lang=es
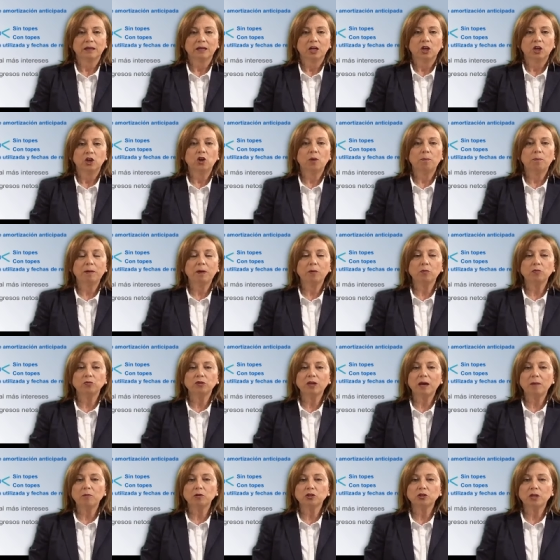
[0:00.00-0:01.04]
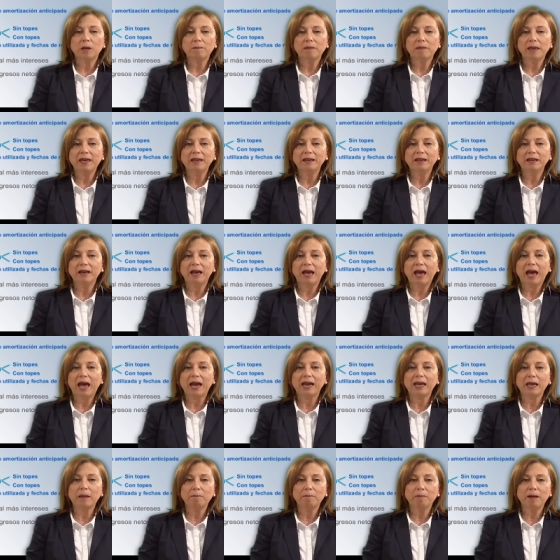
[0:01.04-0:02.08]
Nos preguntamos también a
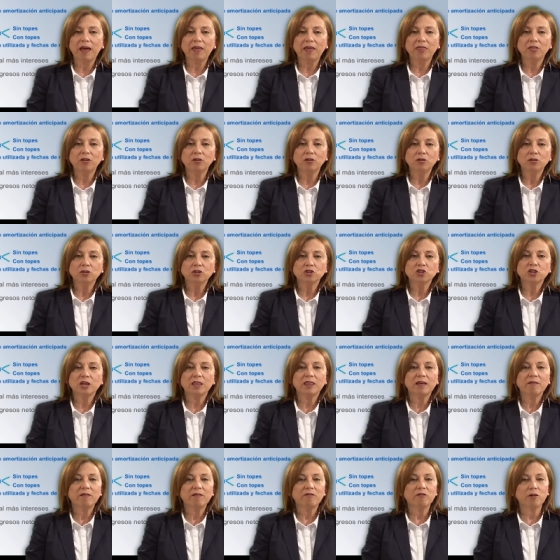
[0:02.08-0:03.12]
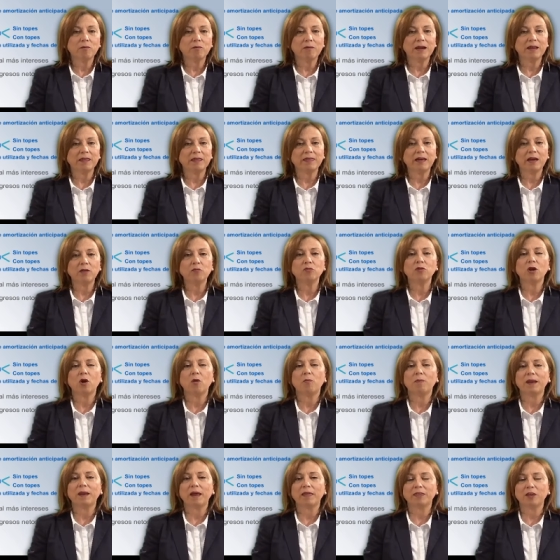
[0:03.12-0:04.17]
qué plazo se debe formalizar una
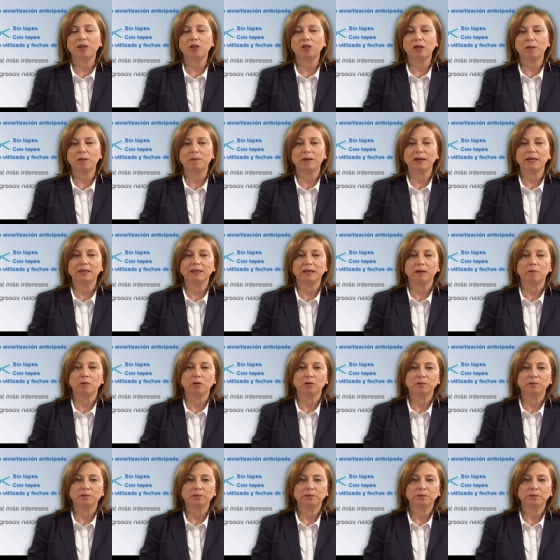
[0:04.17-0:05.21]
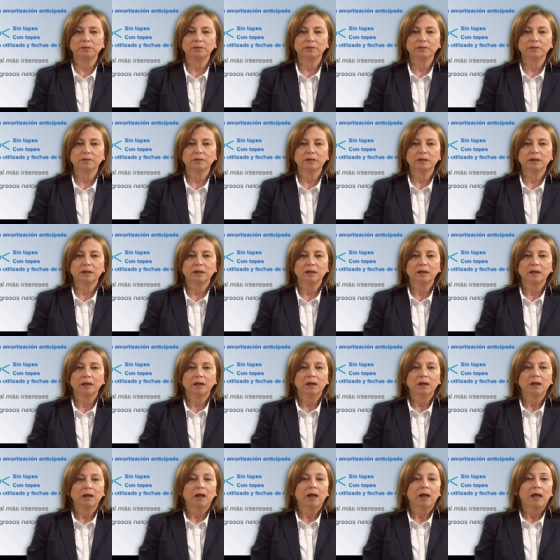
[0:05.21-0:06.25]
operación de préstamo.
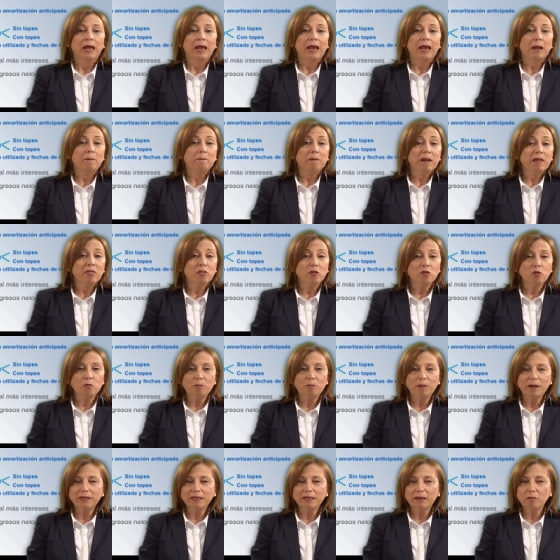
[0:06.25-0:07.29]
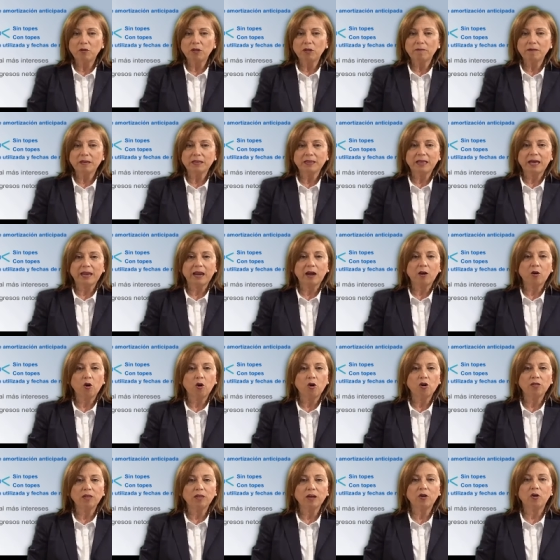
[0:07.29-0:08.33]
El plazo de un préstamo debe estar
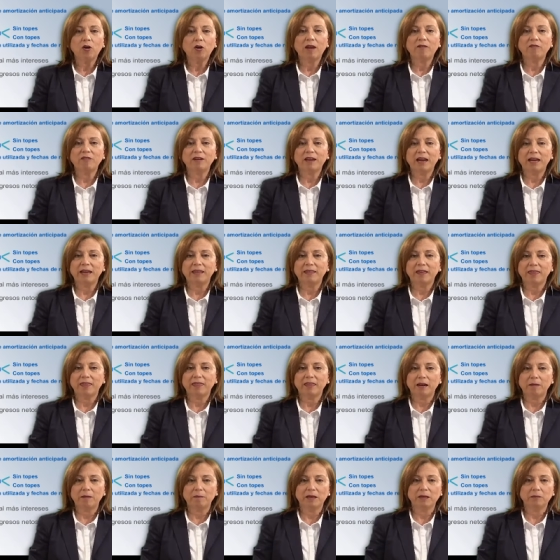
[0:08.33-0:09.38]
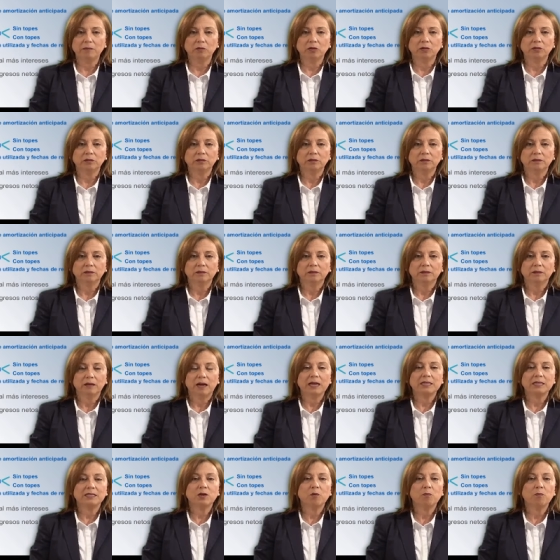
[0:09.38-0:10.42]
acorde con la finalidad del mismo.
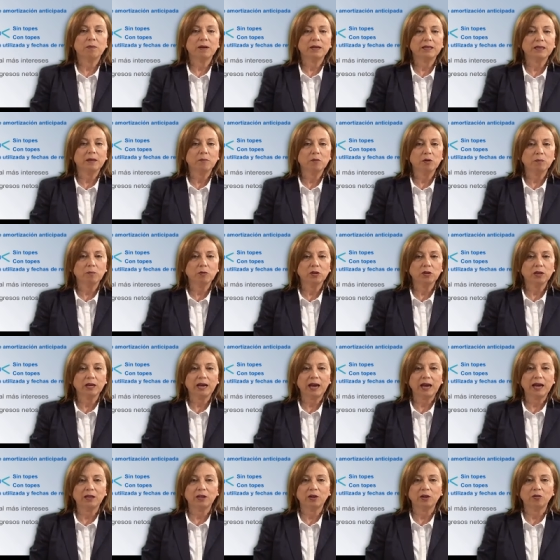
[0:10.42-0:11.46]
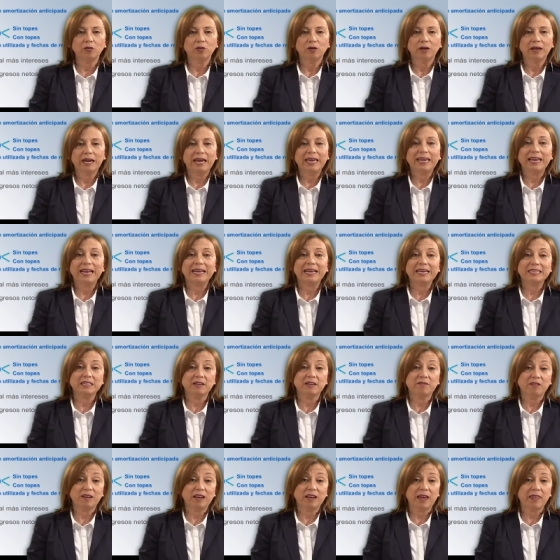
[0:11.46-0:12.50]
Así, un préstamo hipotecario en el que se
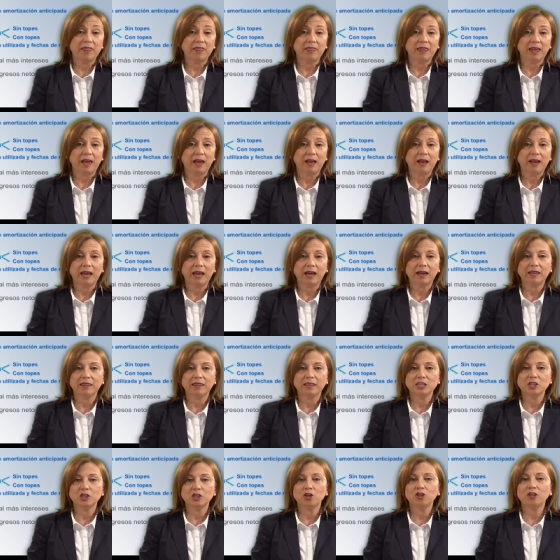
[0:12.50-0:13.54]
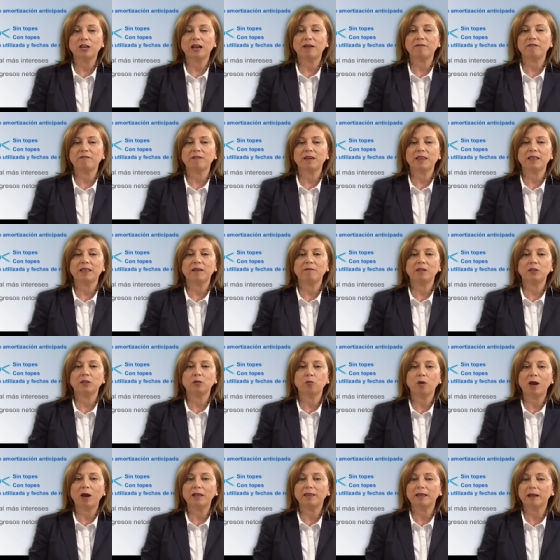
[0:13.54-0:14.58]
financia la adquisición de la vivienda
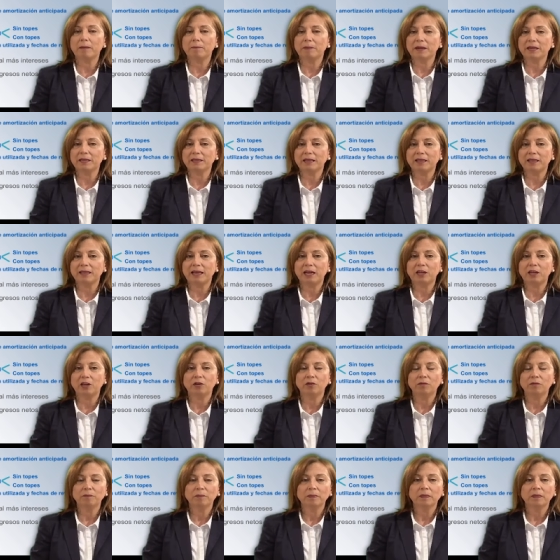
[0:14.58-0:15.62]
habitual del prestatario,